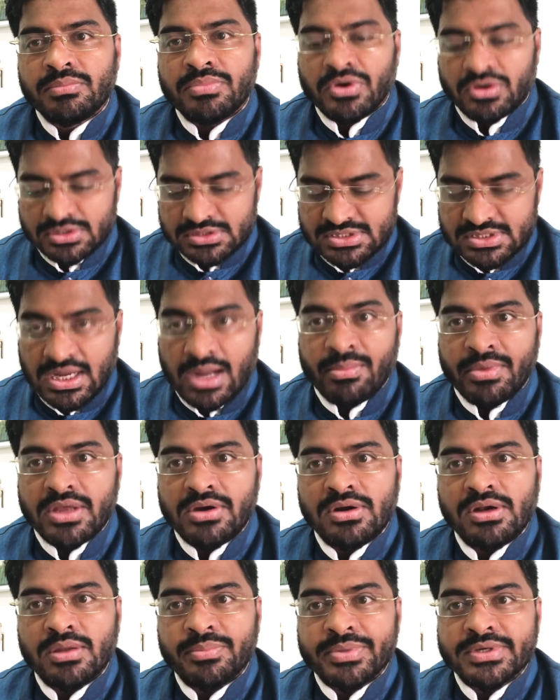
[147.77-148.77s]
ఒక
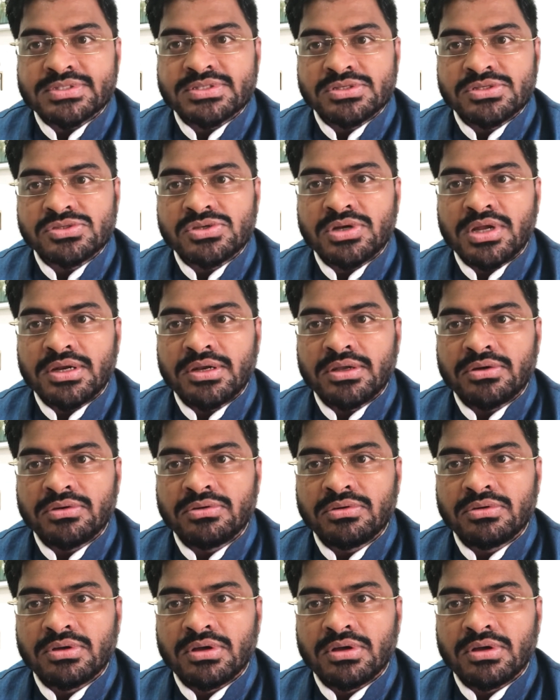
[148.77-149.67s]
సామాన్యులా ప్రశ్నిస్తున్నా నేను